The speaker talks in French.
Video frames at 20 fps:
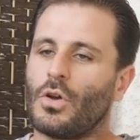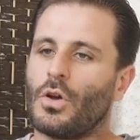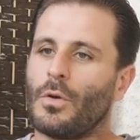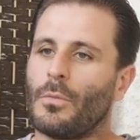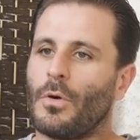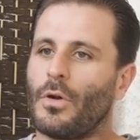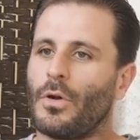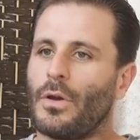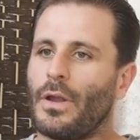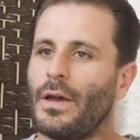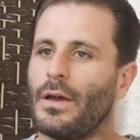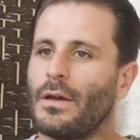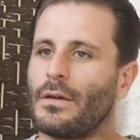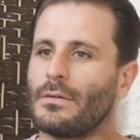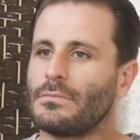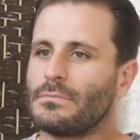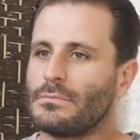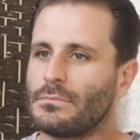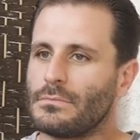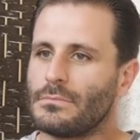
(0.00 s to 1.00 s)
comment
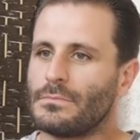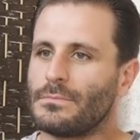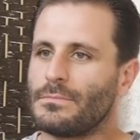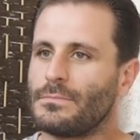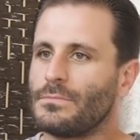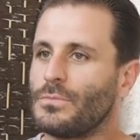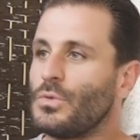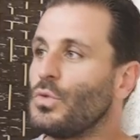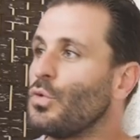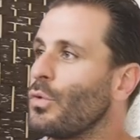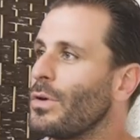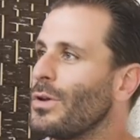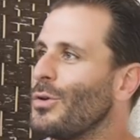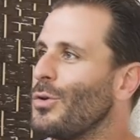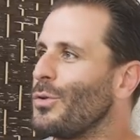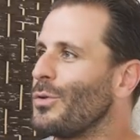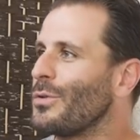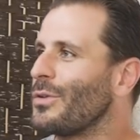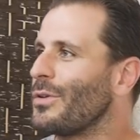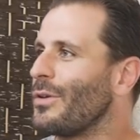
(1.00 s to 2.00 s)
l'un nourrit
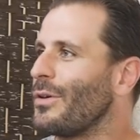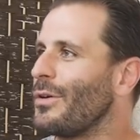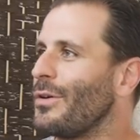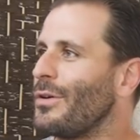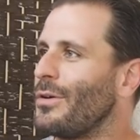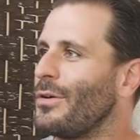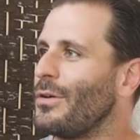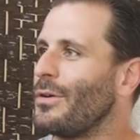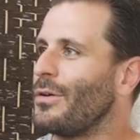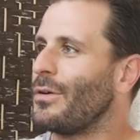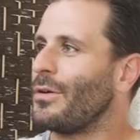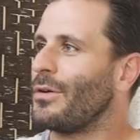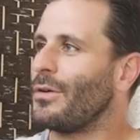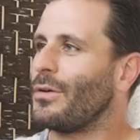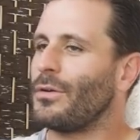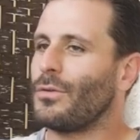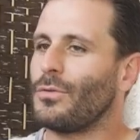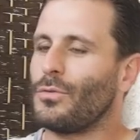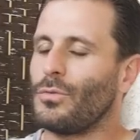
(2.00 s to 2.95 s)
l'autre, euh,